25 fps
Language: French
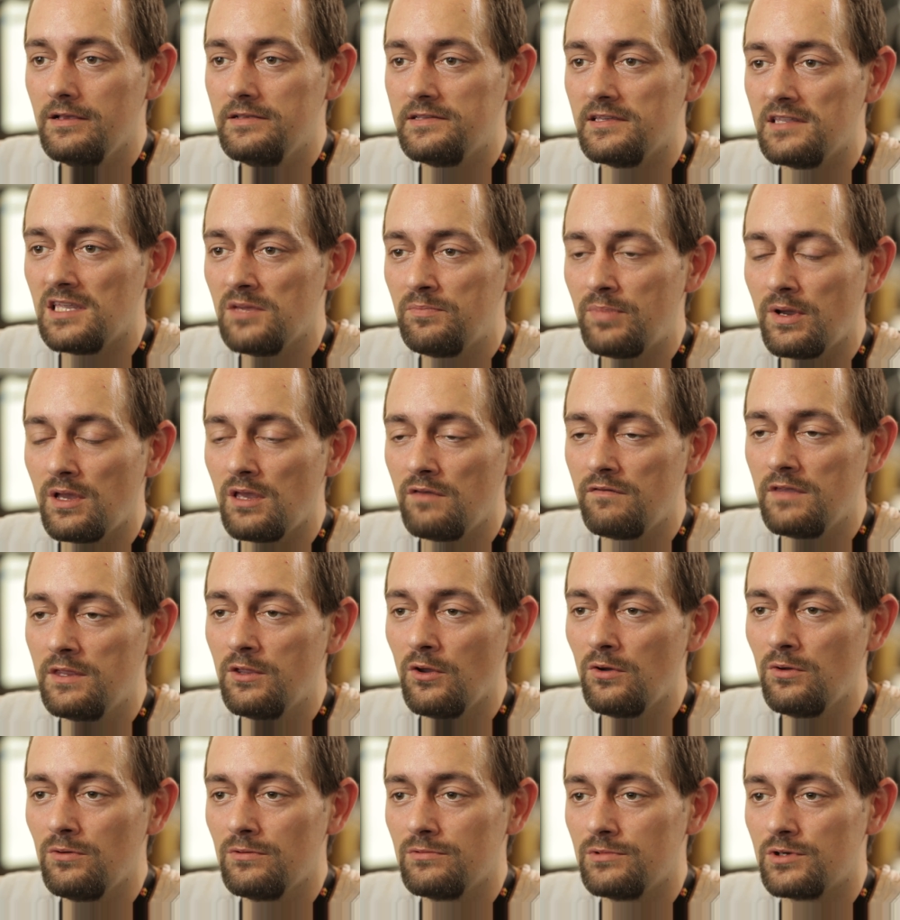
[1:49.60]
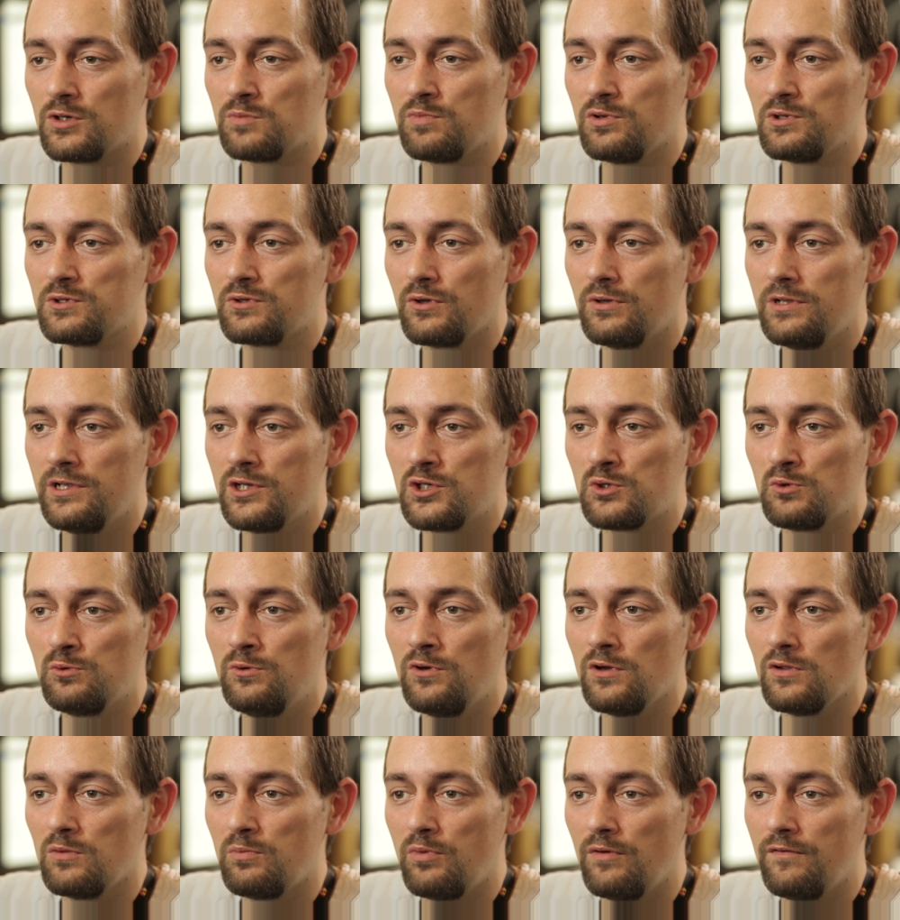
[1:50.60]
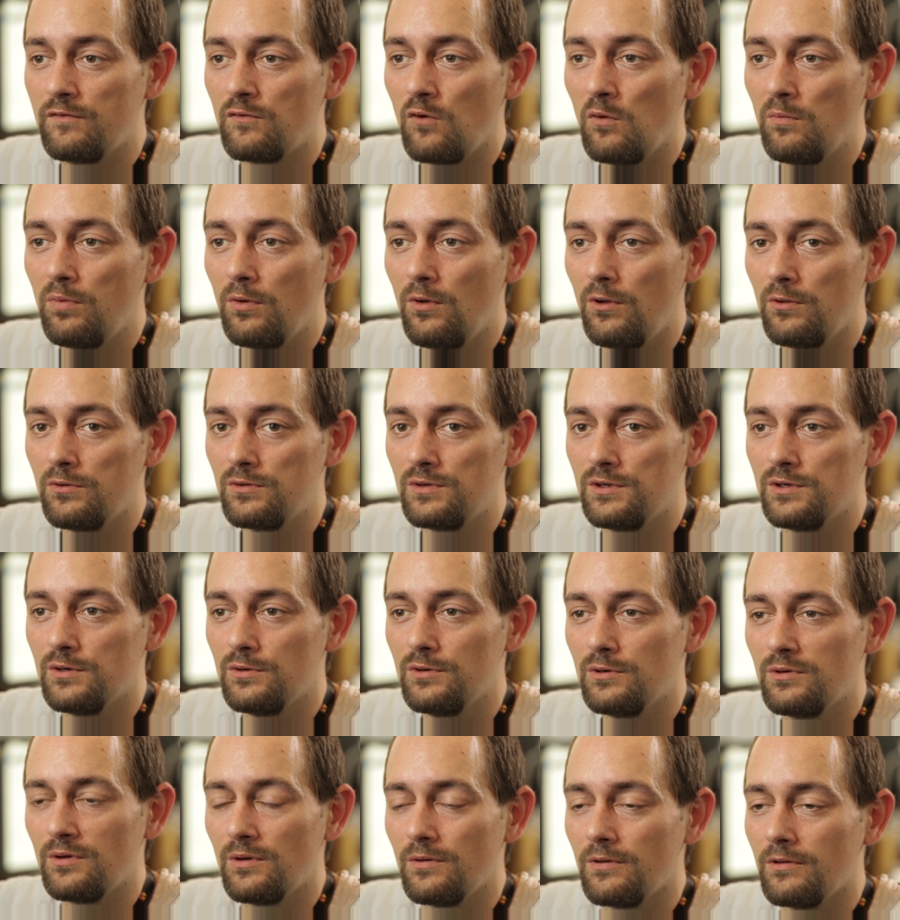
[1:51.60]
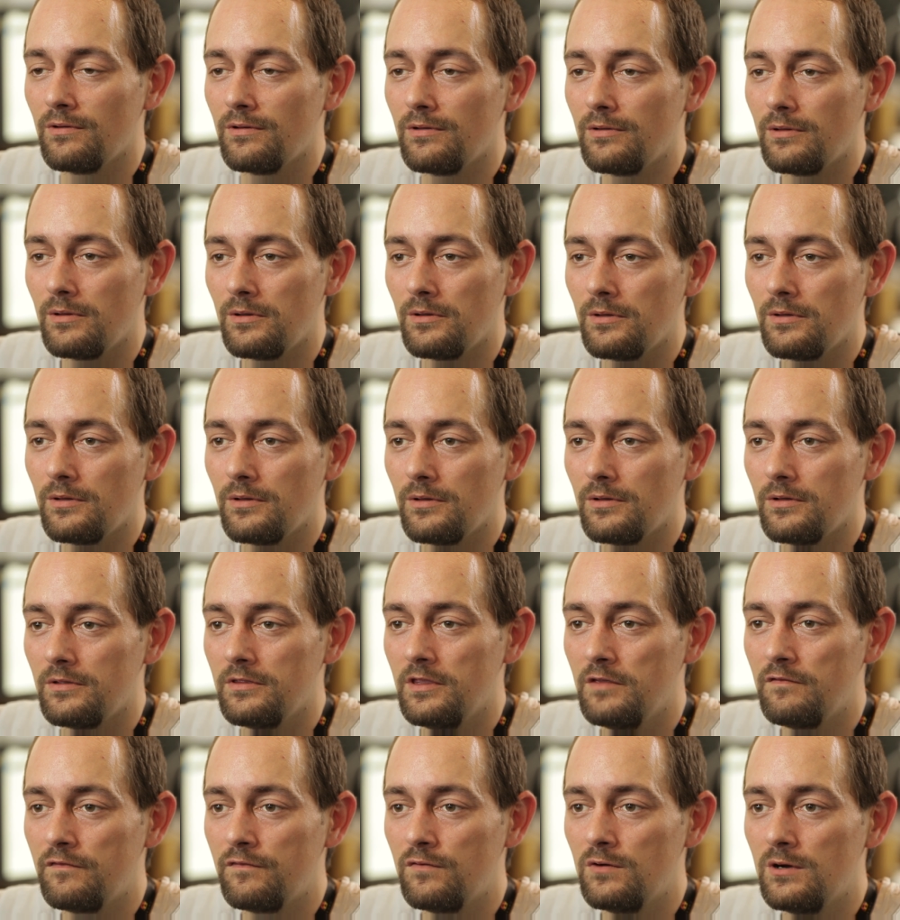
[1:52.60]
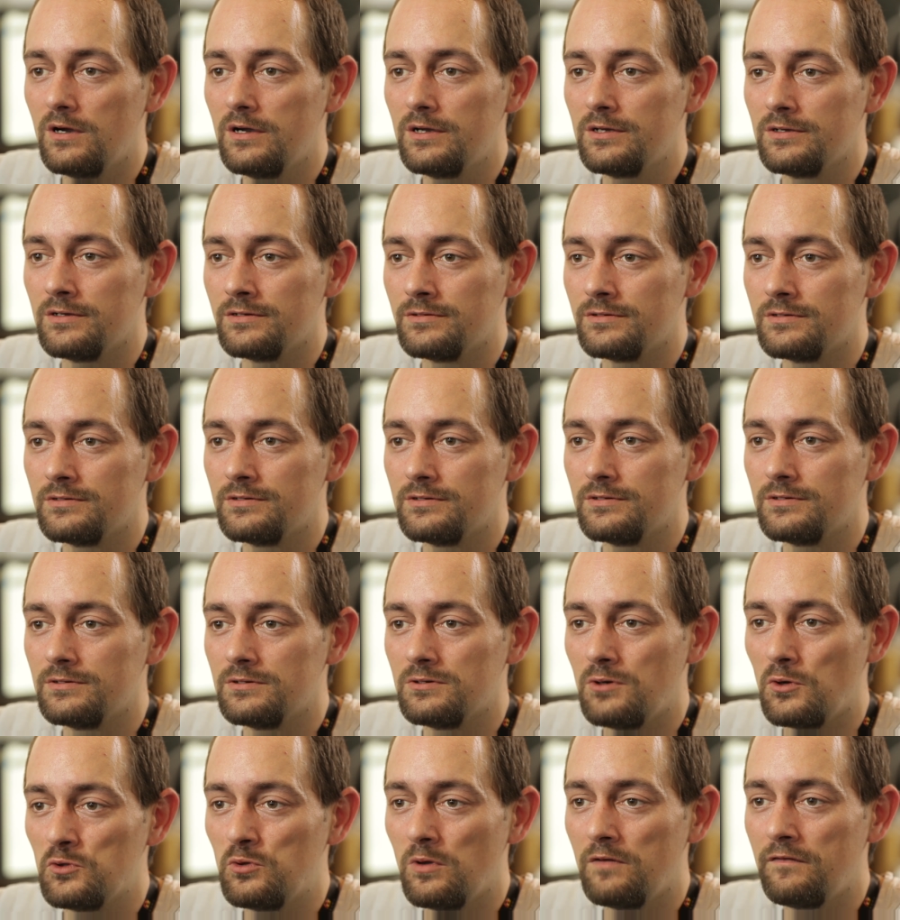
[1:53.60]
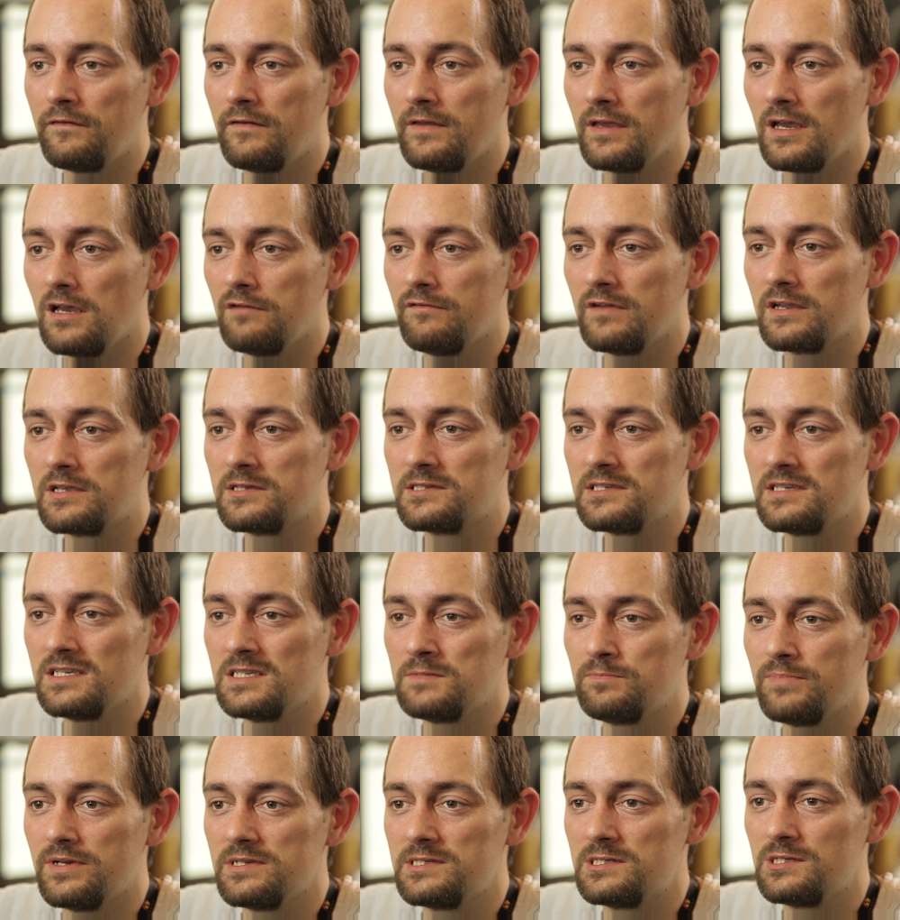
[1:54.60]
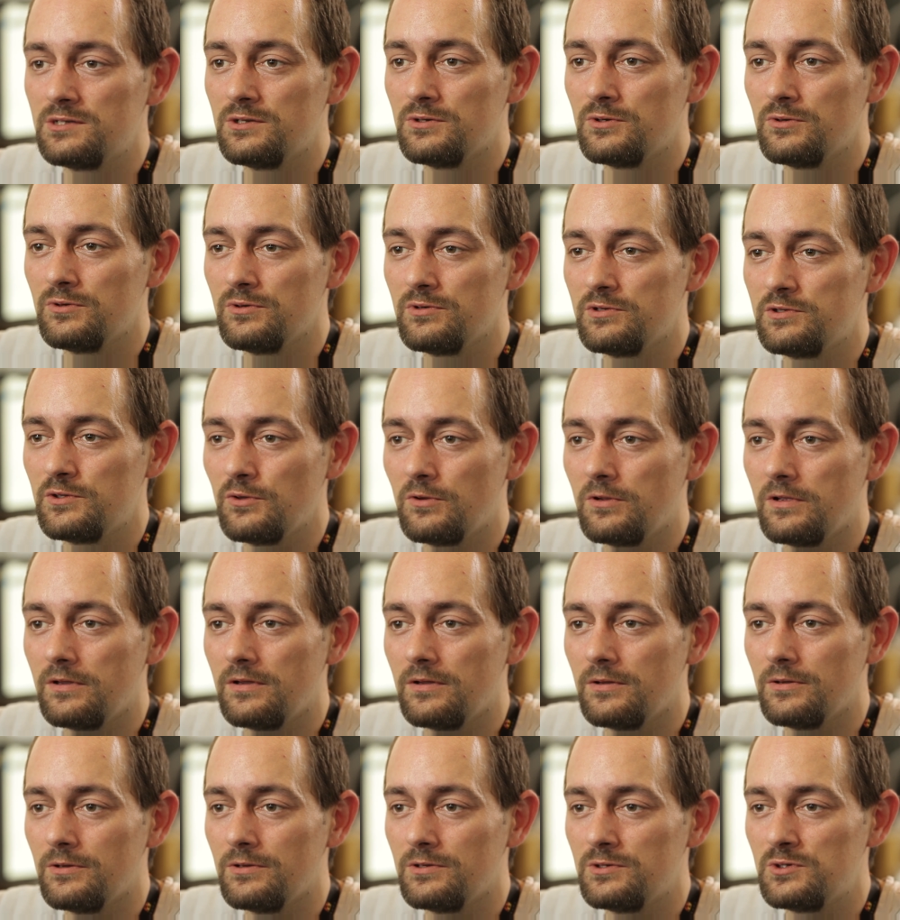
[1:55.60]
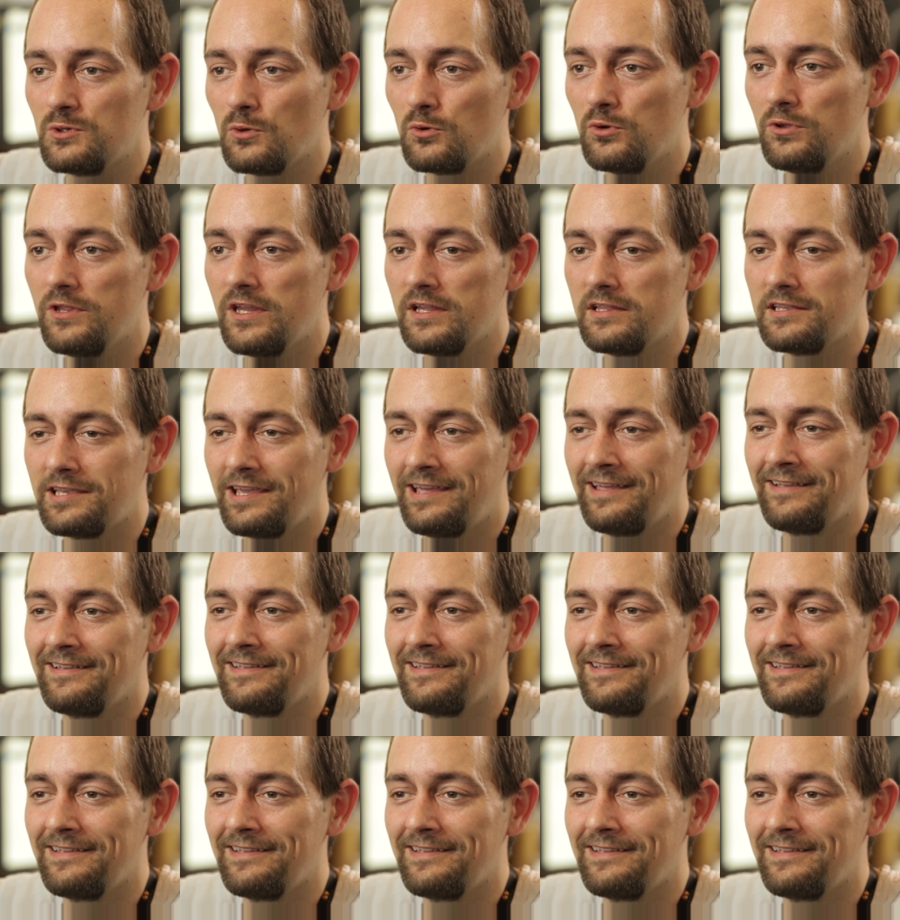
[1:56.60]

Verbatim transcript: C'était pas évident. Je pense que les joueurs peuvent comprendre que euh, des fois, euh, on doit faire avec ce qui se passe euh, sur, le net.